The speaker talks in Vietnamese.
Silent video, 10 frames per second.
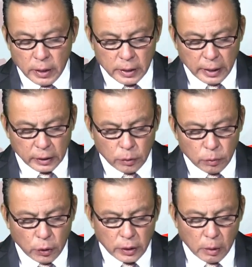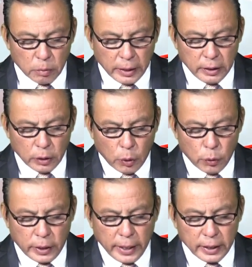rằng chúng tôi không lấy thù
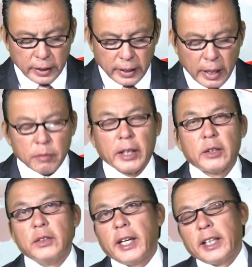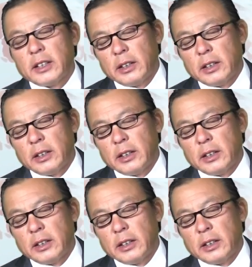ghét để đáp lại thù ghét